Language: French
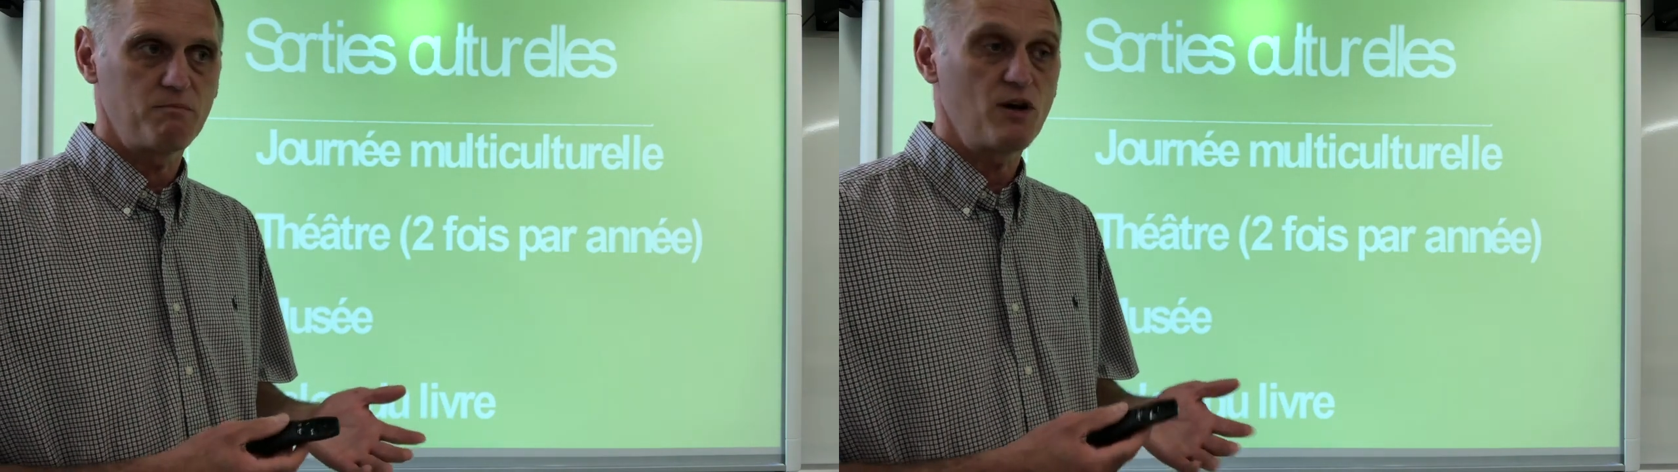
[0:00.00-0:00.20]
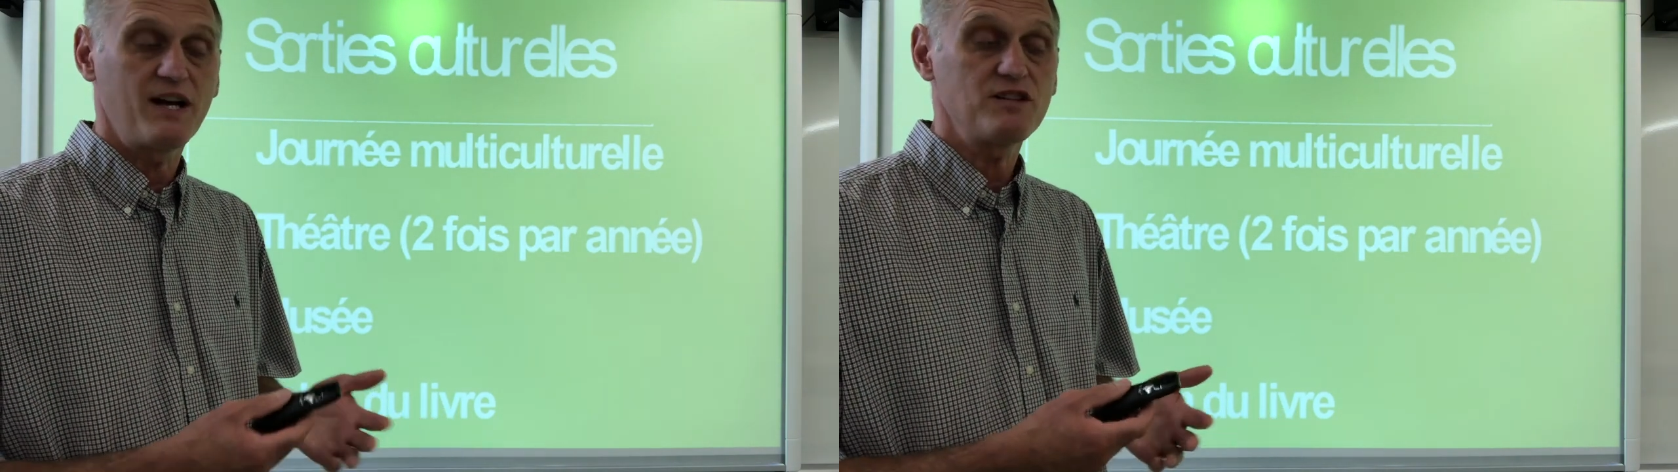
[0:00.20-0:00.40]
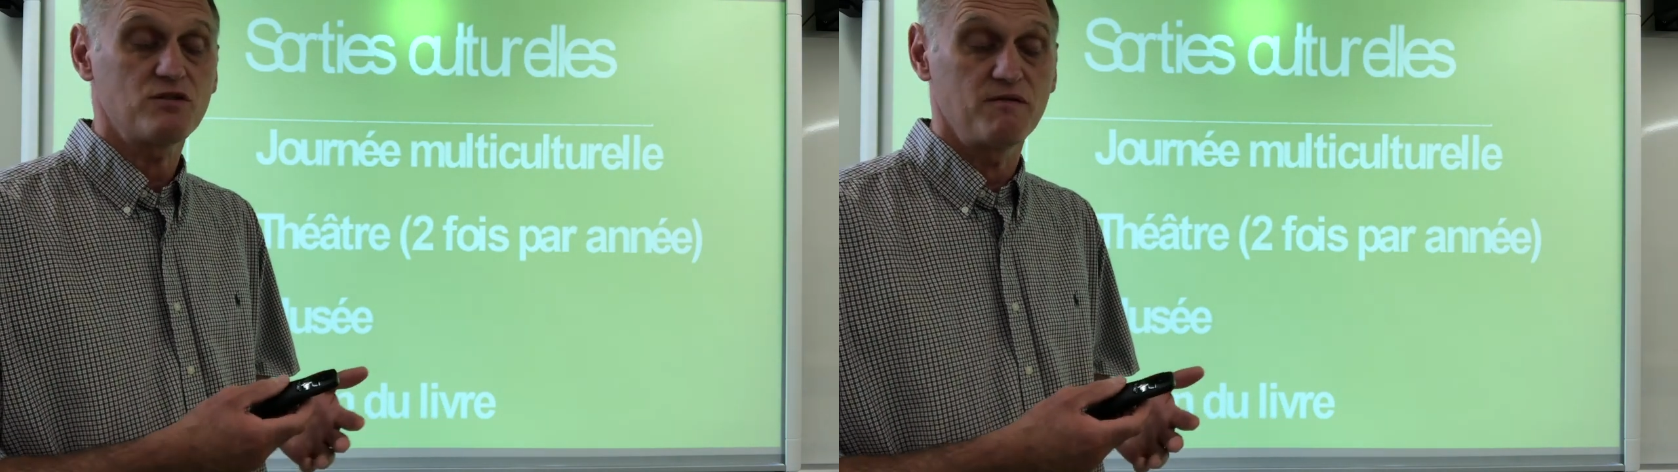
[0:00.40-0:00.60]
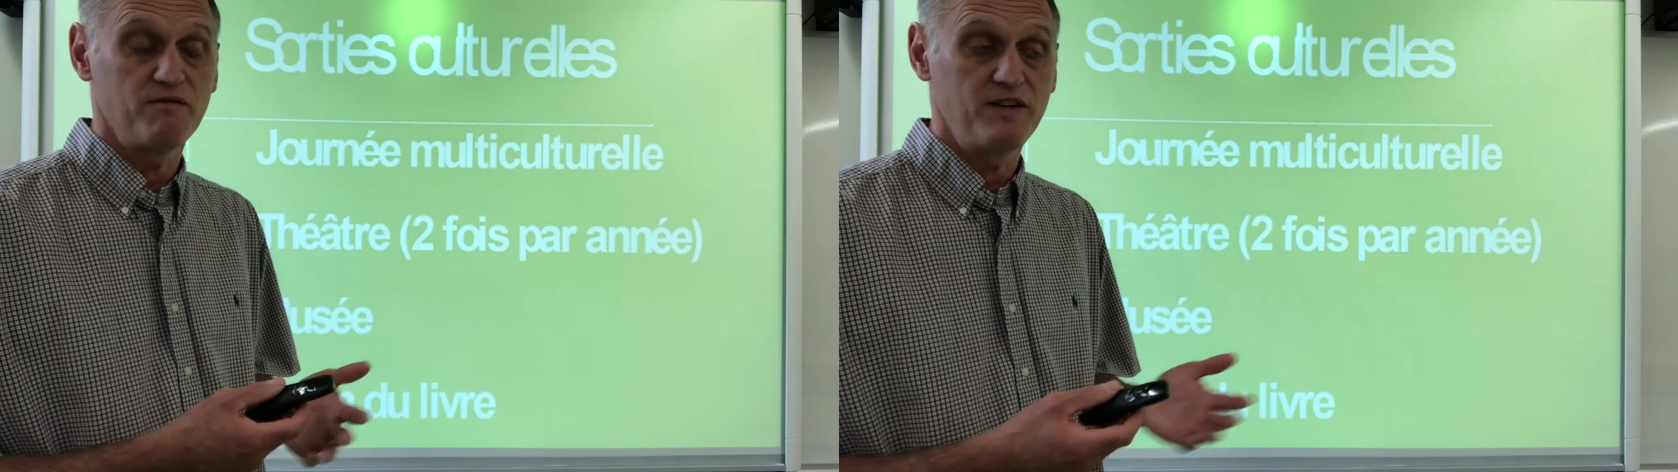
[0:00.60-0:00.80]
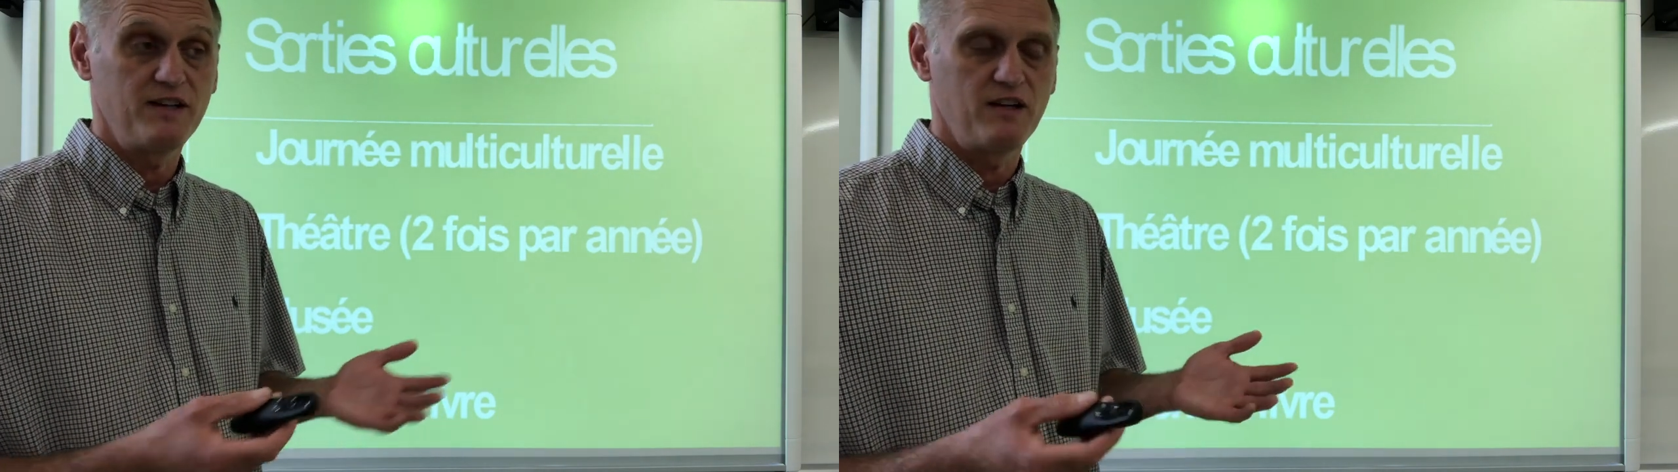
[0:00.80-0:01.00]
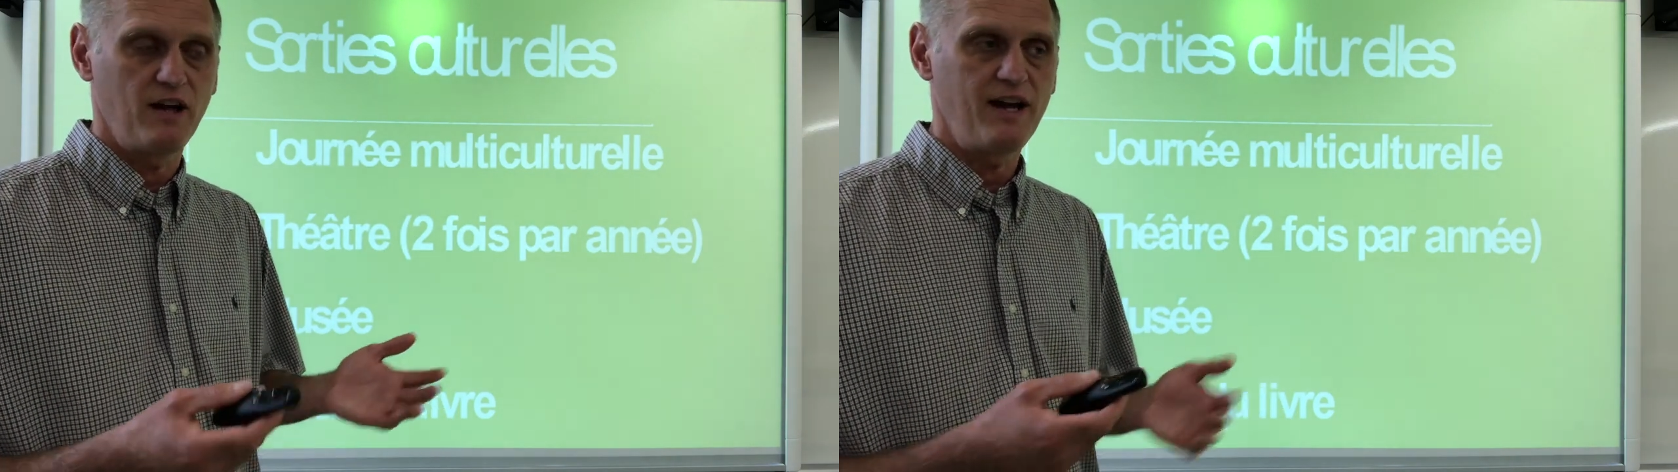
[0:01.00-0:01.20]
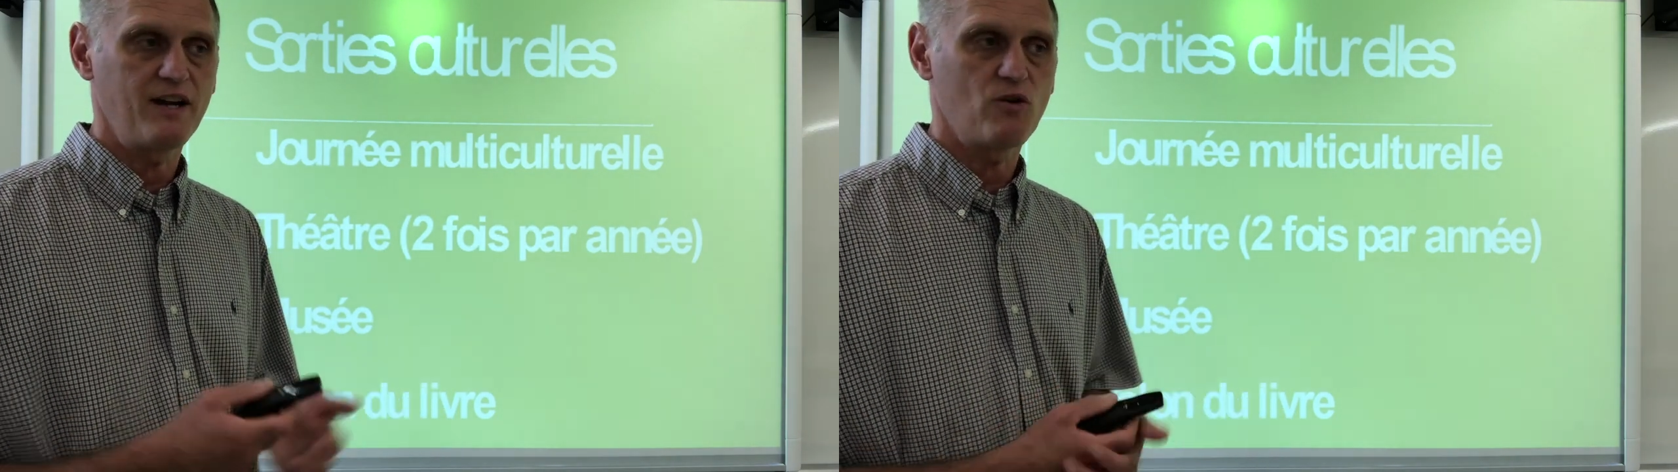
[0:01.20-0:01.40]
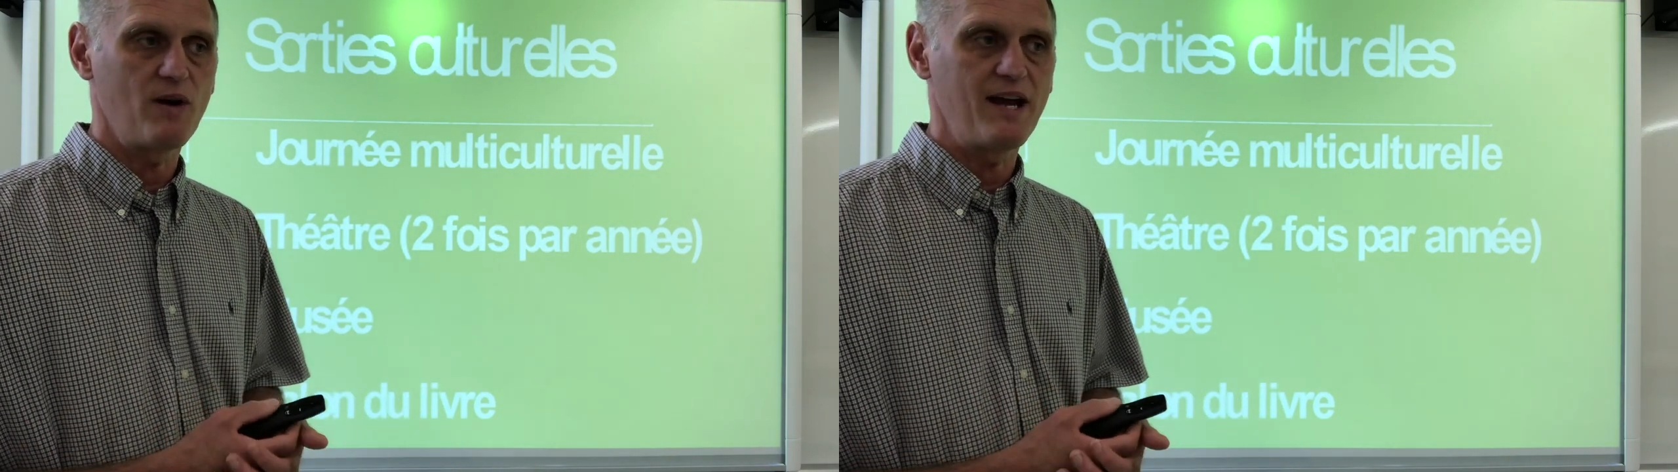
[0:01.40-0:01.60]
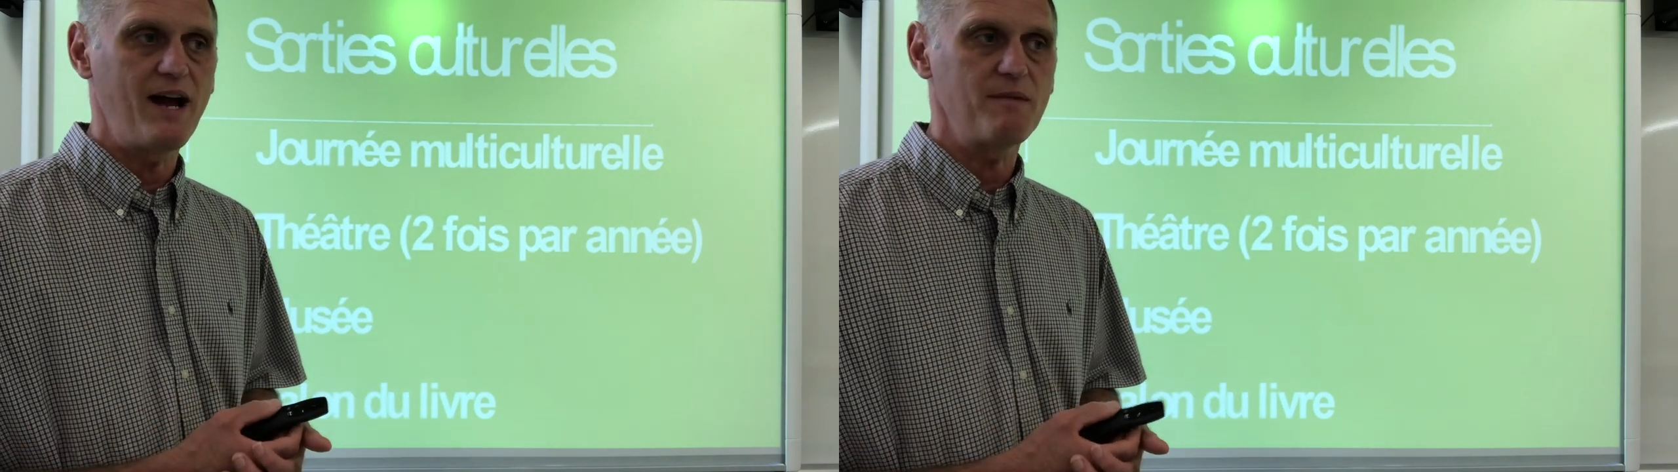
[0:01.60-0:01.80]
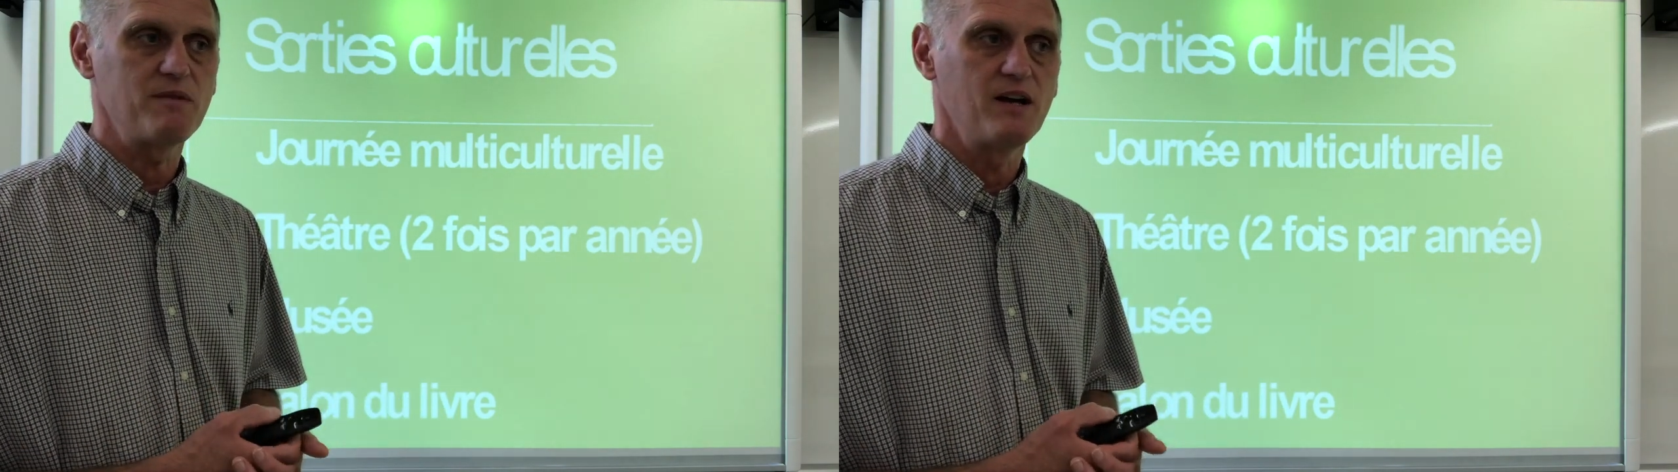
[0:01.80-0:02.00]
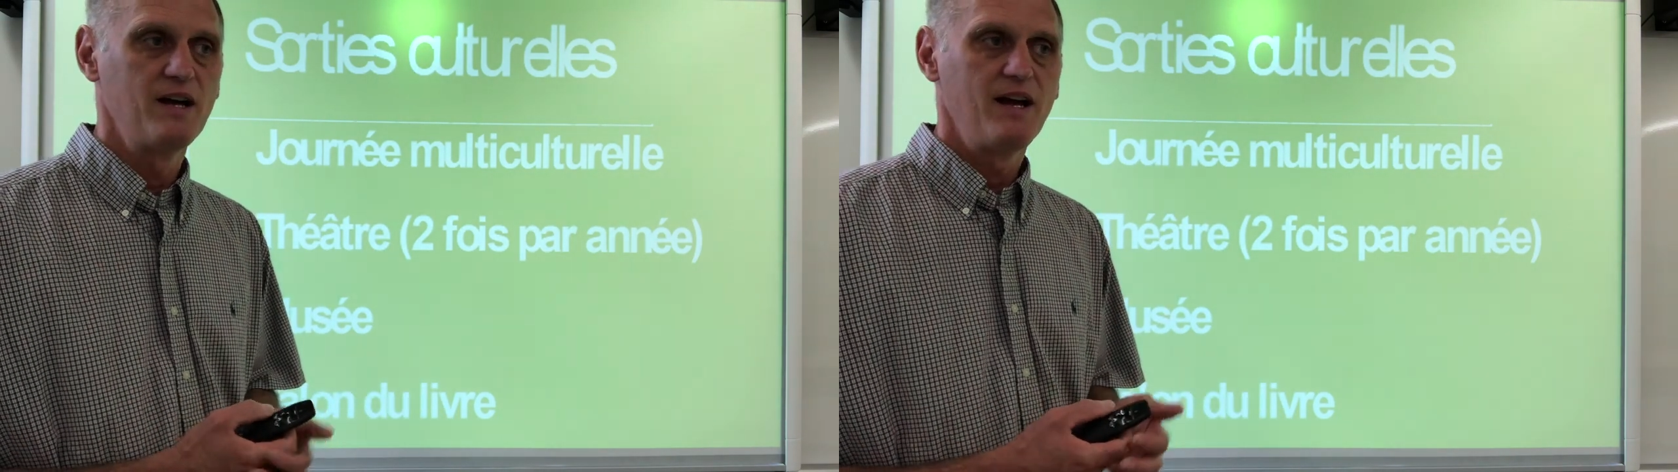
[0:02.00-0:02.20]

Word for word: Montréal, c'est une ville incroyable